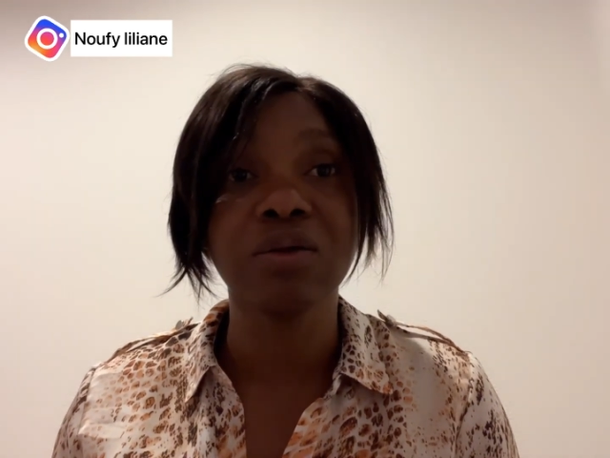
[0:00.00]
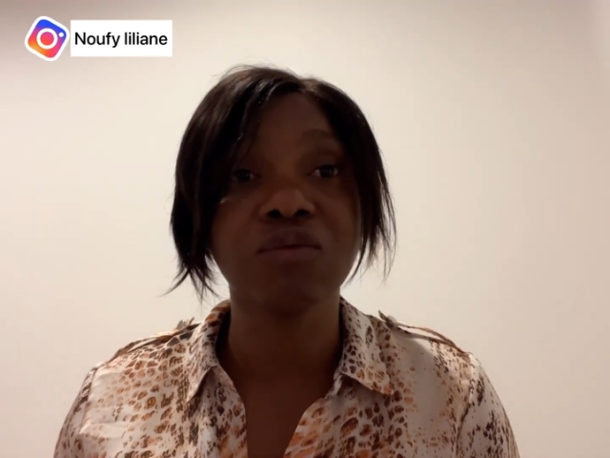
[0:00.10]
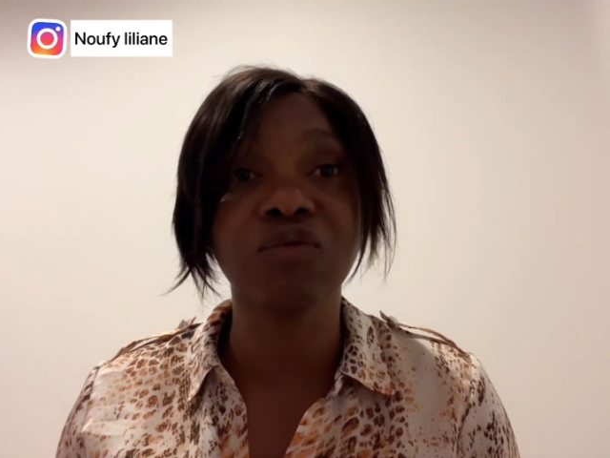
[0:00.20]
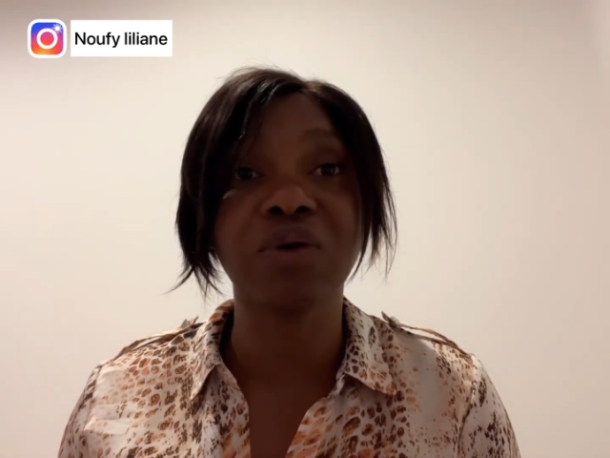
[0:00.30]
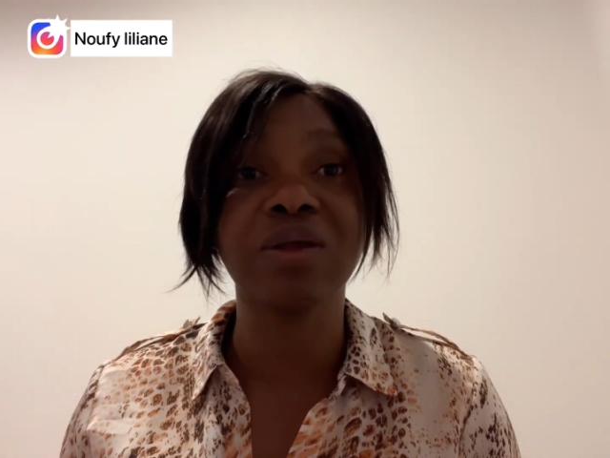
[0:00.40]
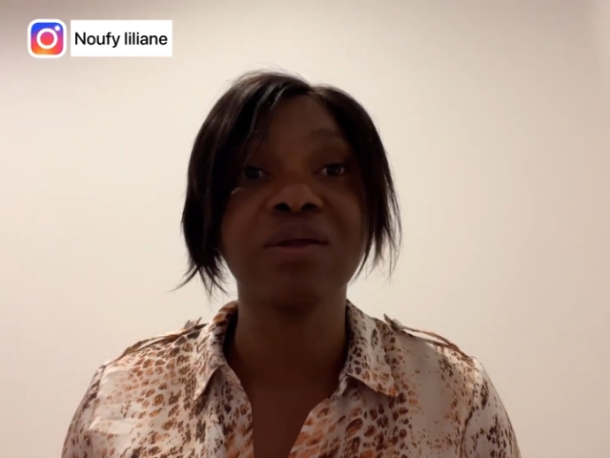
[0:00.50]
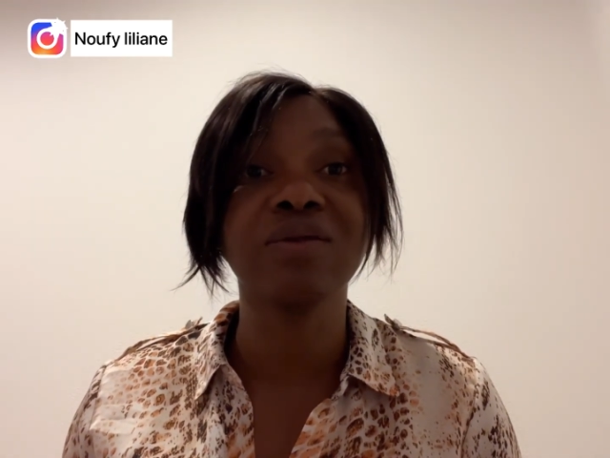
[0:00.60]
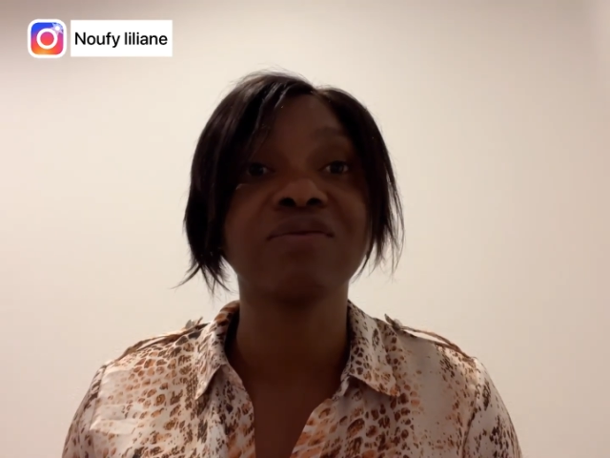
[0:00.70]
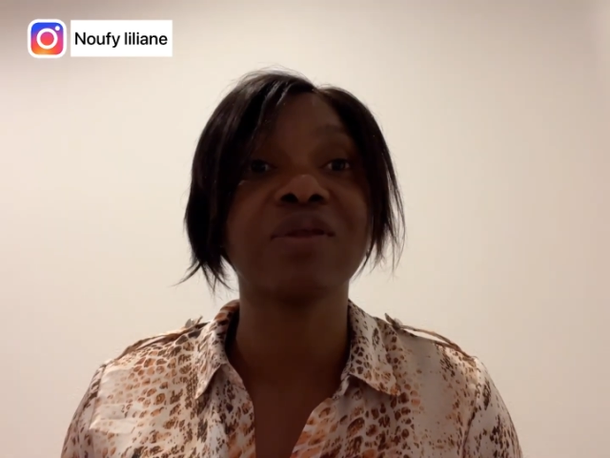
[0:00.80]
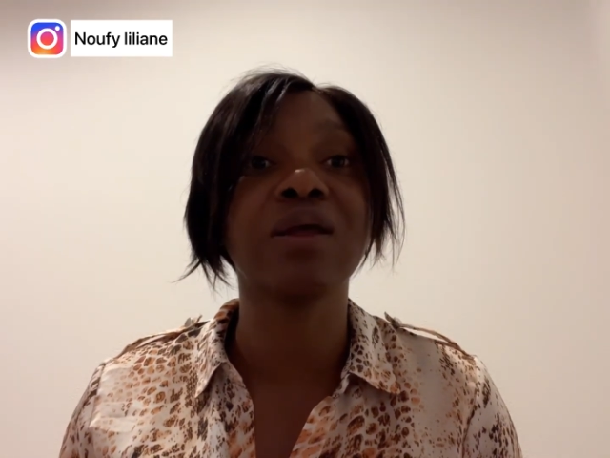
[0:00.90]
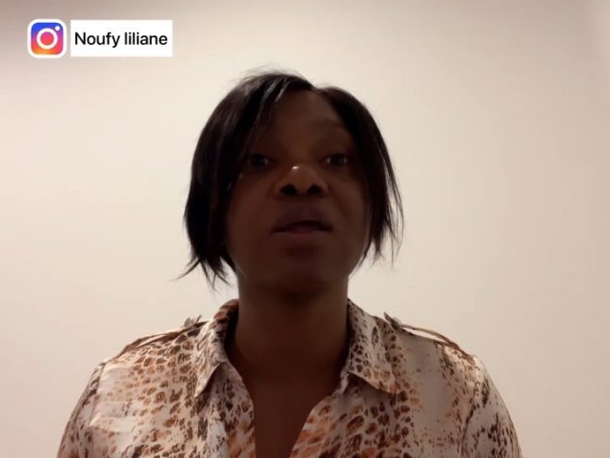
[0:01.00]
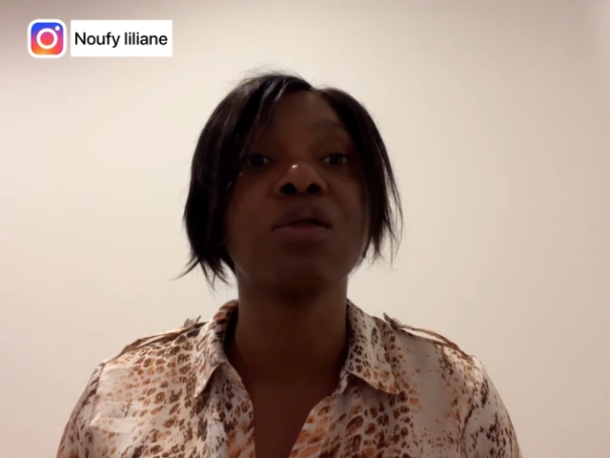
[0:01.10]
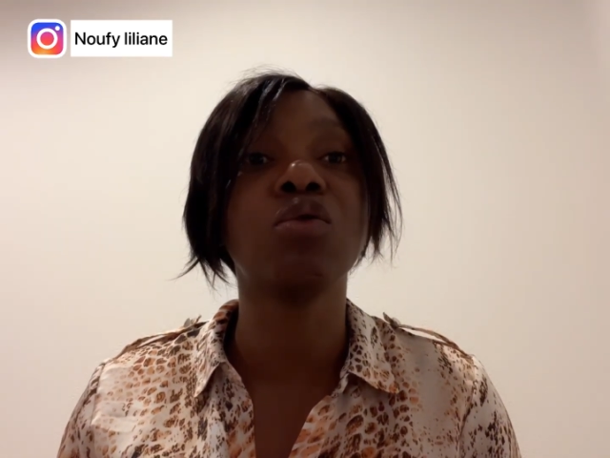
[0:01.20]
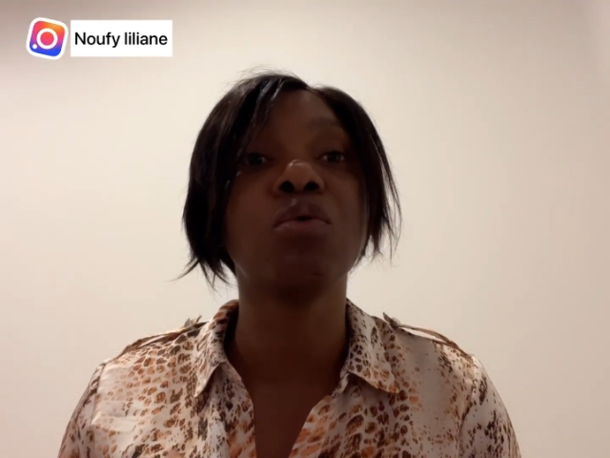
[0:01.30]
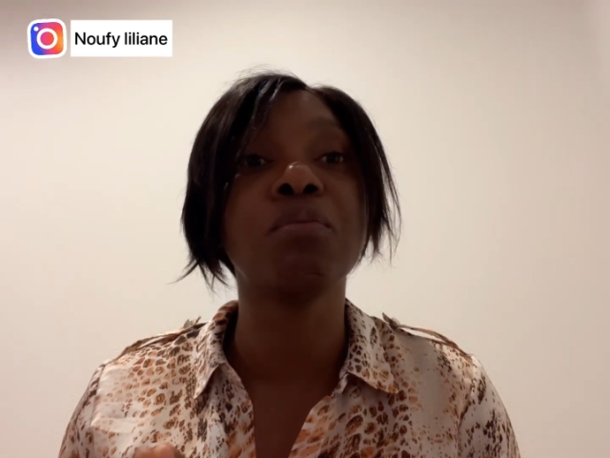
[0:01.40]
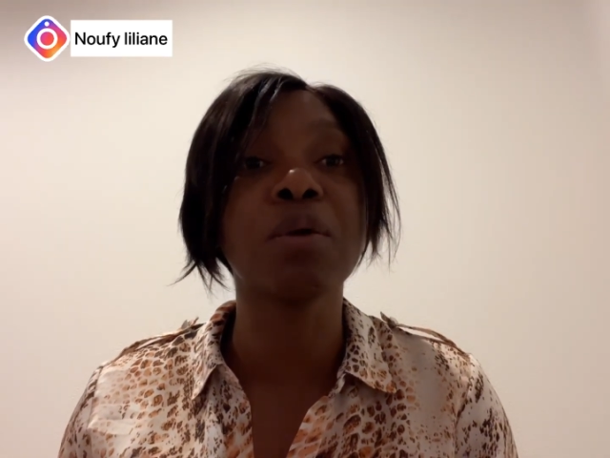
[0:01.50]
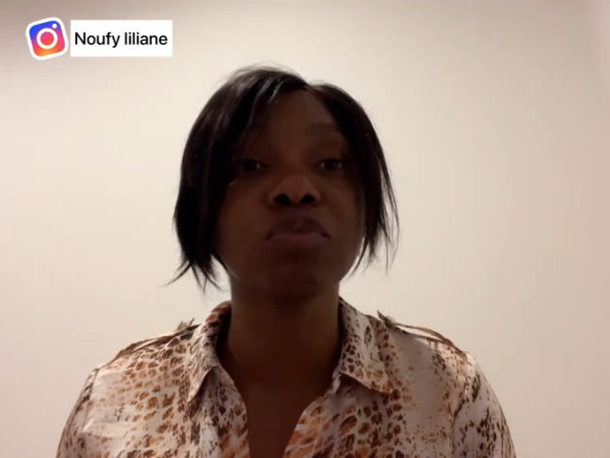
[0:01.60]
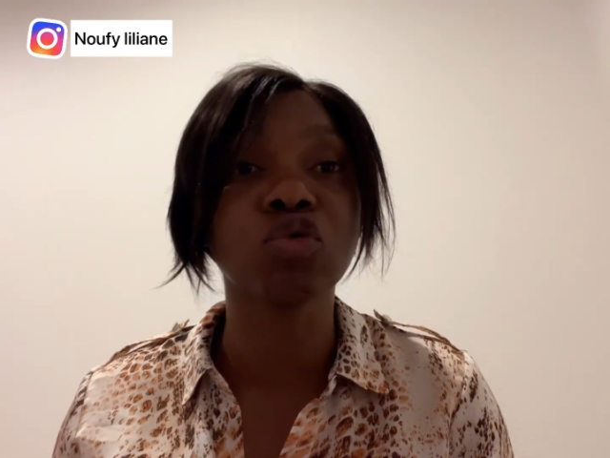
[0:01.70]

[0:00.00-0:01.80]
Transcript: Vous voyez, c'est le même